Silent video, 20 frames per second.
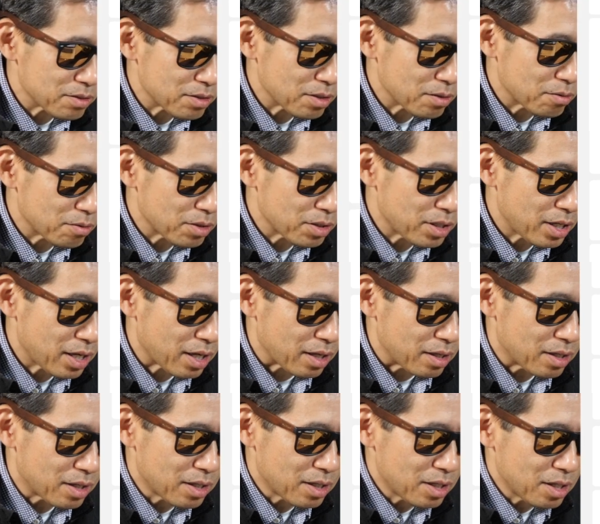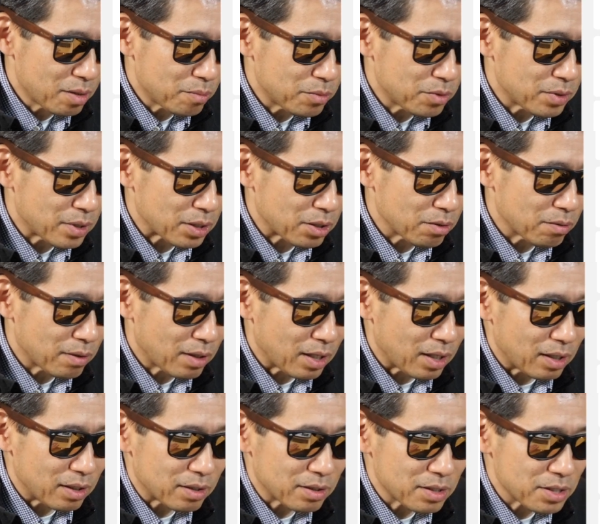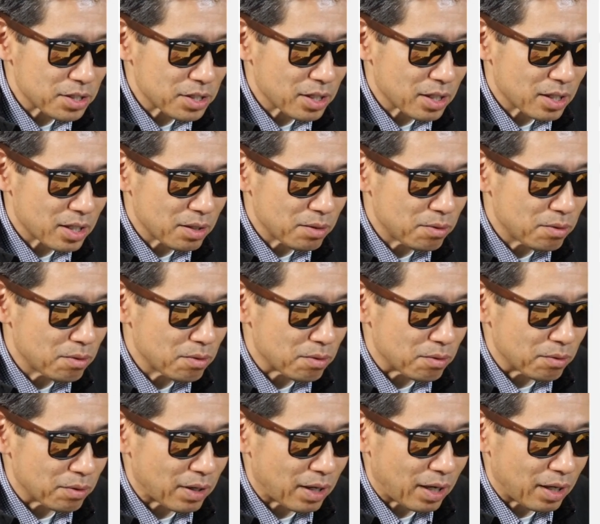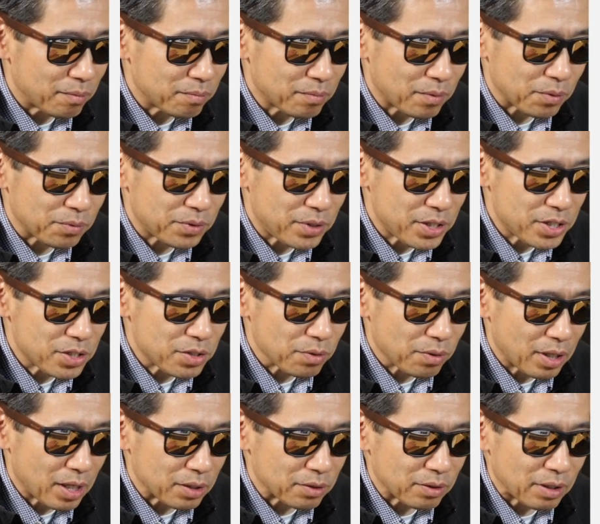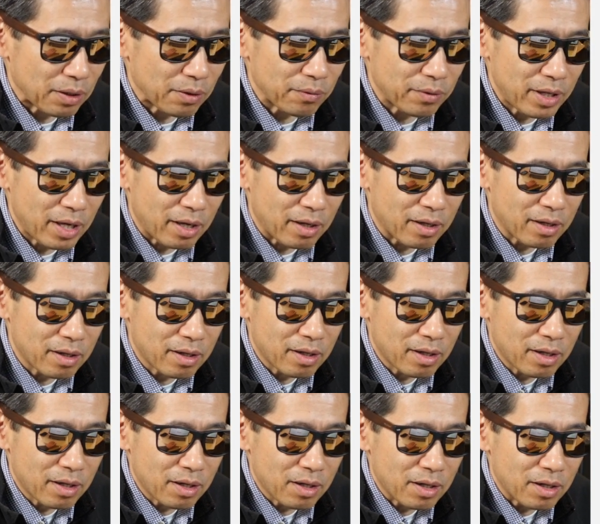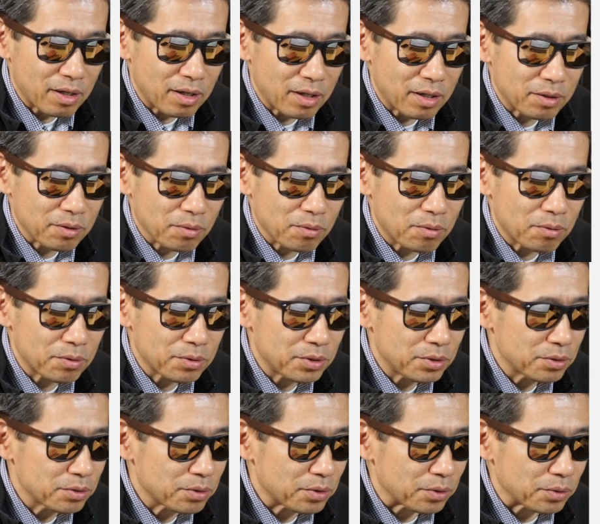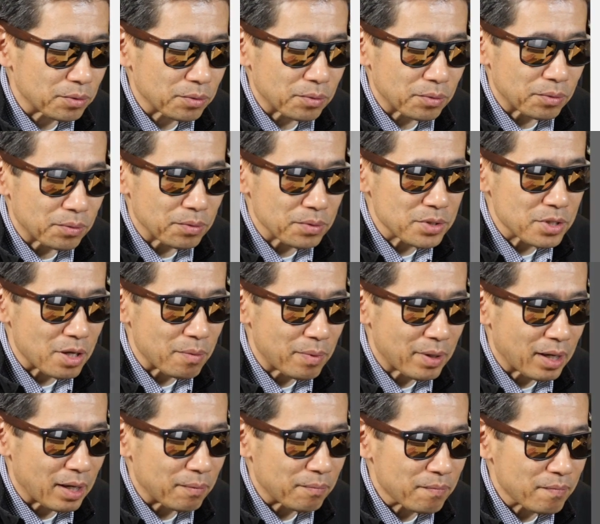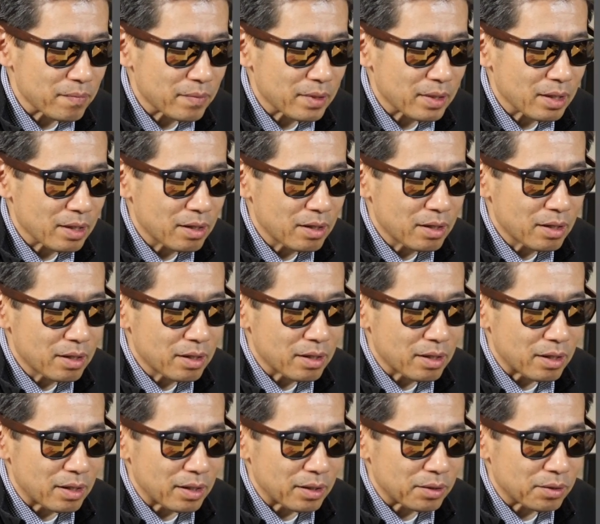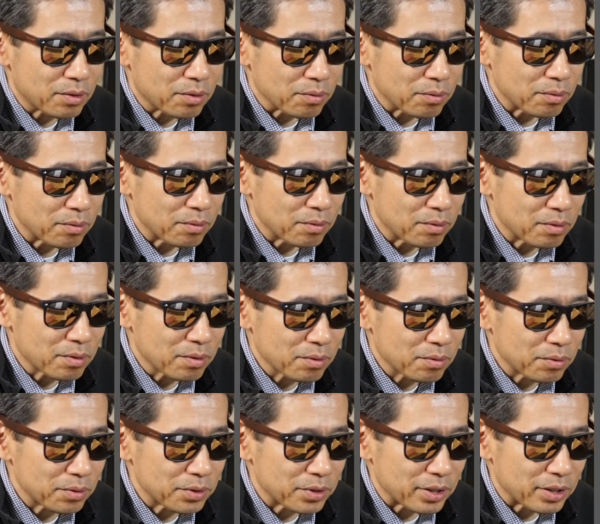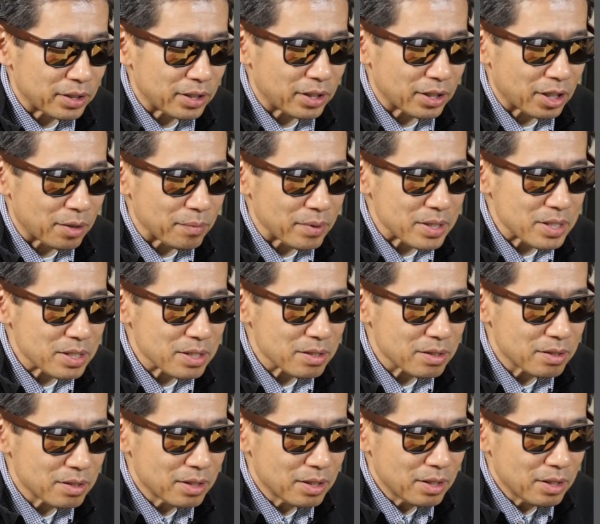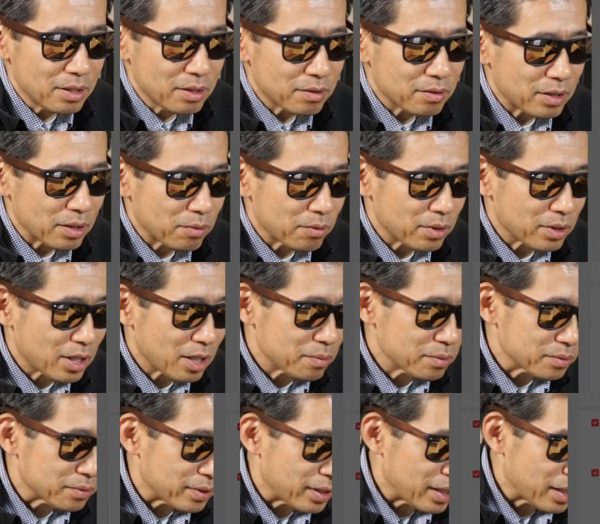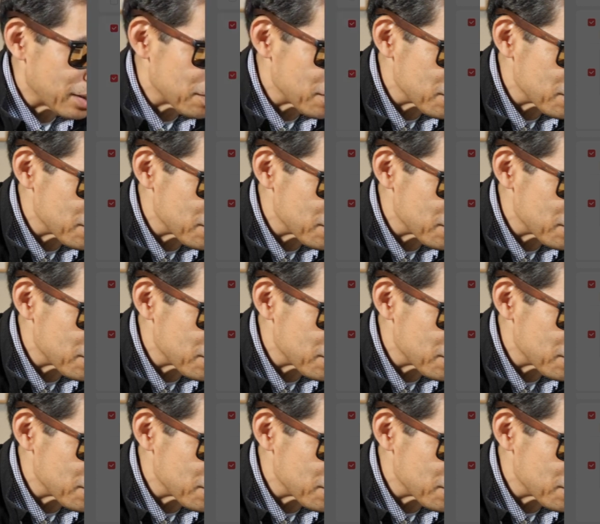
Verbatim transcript: で、これでもうあとは支払い方法は、まあ、クレジットカードなので、購入っていうところを押せば、こういうふうに出てきます。でこれ多分ね